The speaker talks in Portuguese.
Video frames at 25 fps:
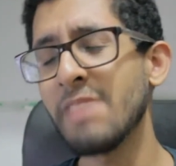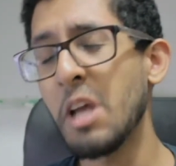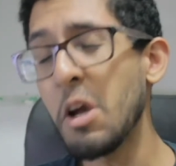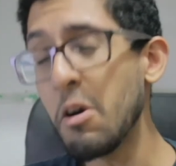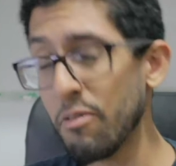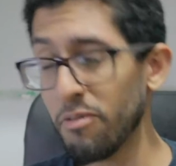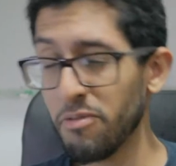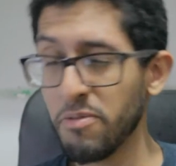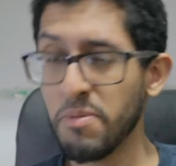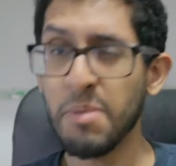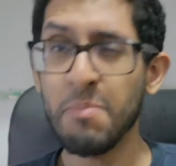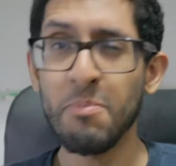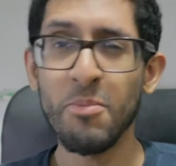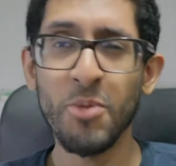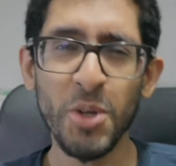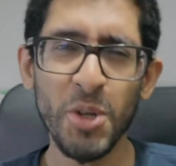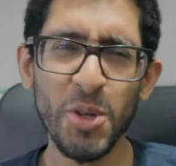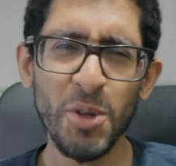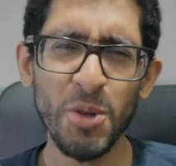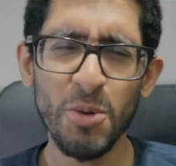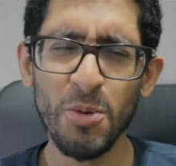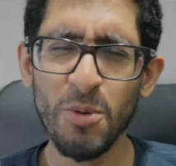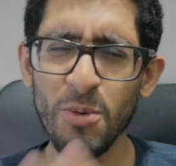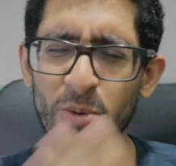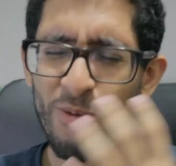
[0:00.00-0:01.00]
é um filme
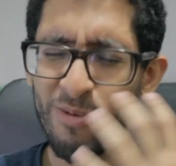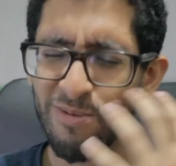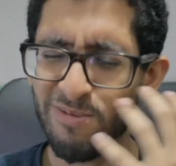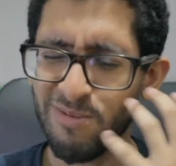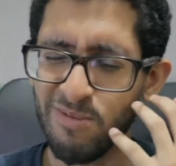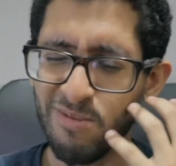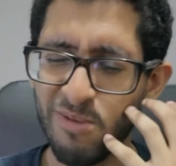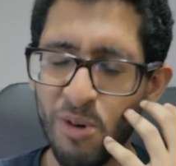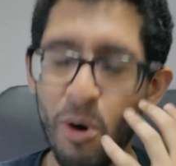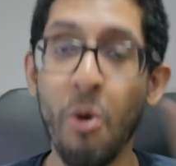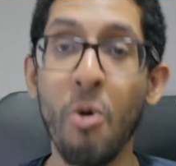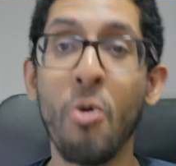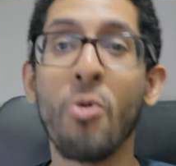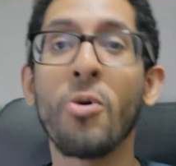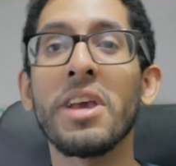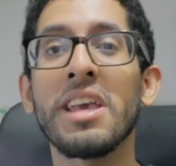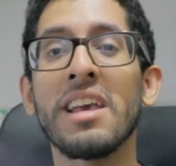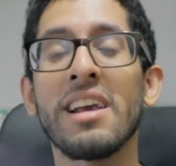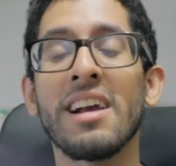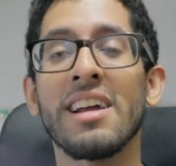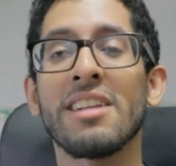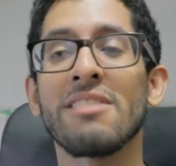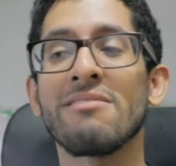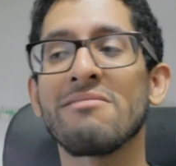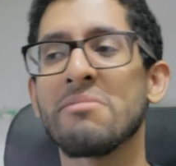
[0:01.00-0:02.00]
muito ruim,
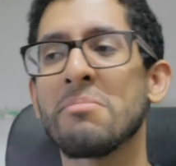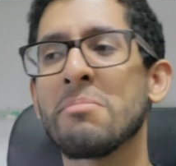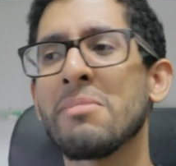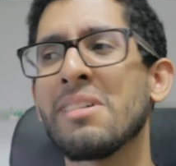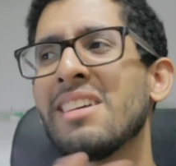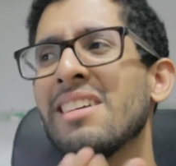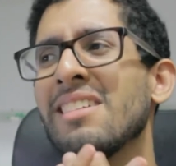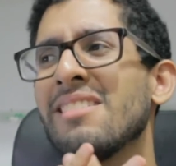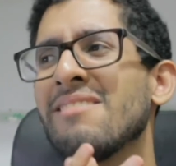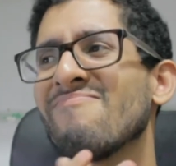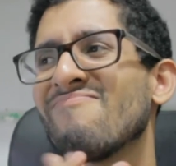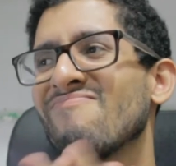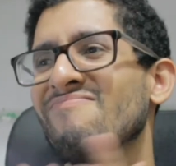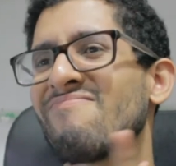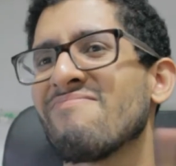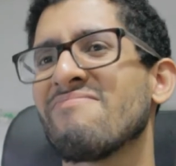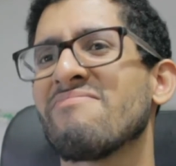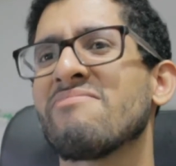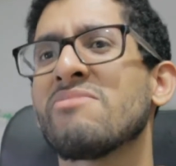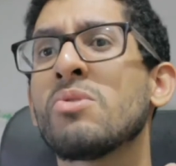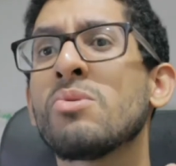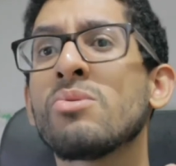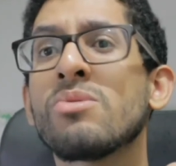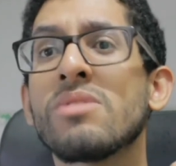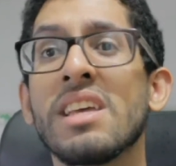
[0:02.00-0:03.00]
cara, é um filme que
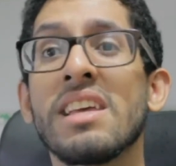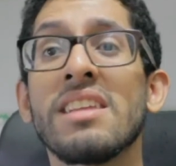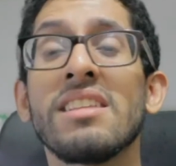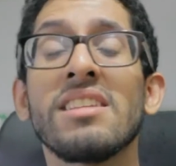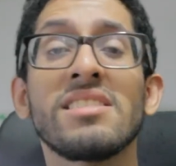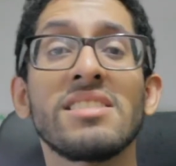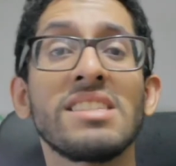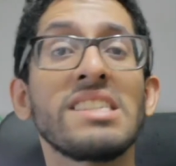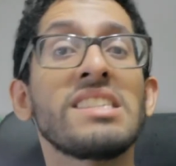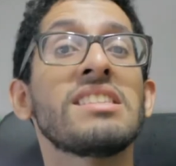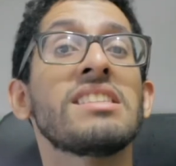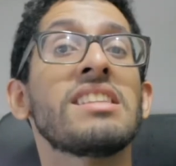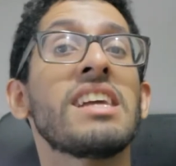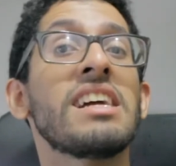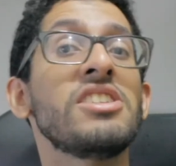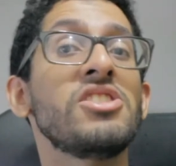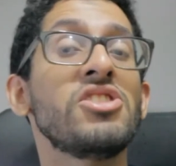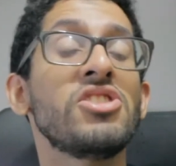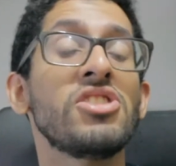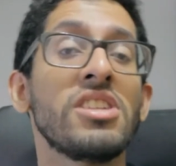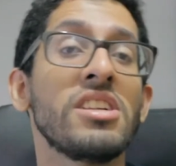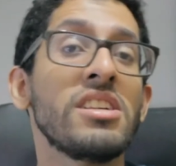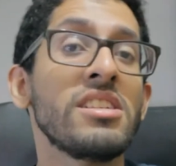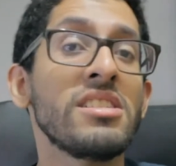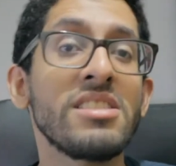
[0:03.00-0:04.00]
não tem
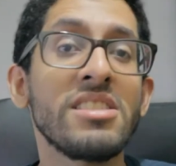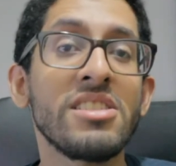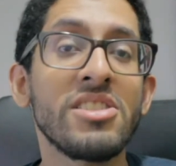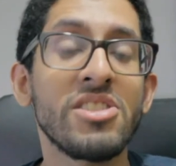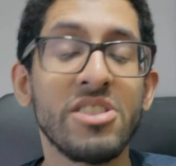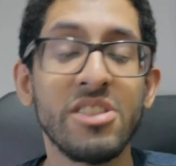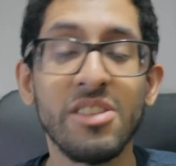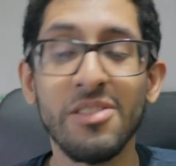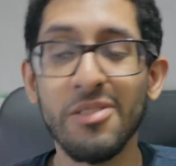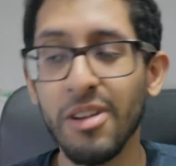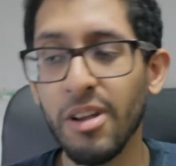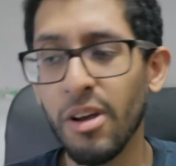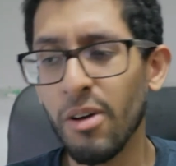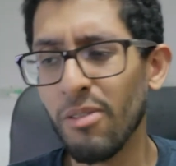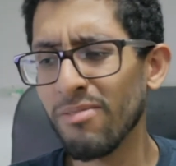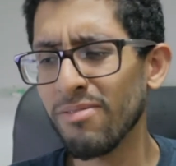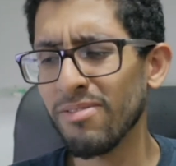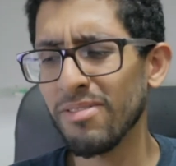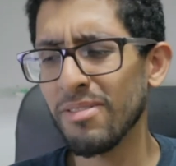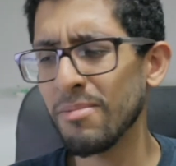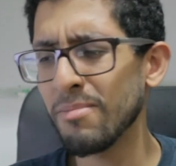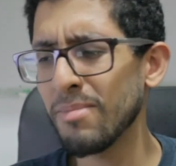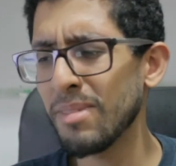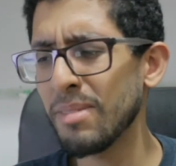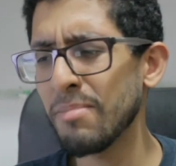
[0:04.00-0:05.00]
necessidade de existir, é um
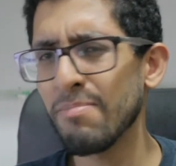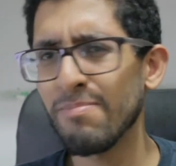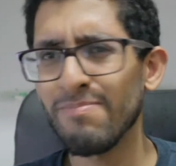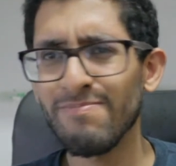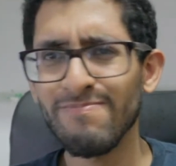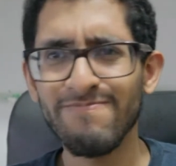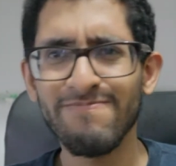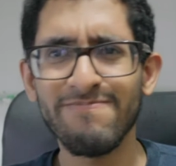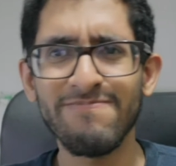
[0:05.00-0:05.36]
filme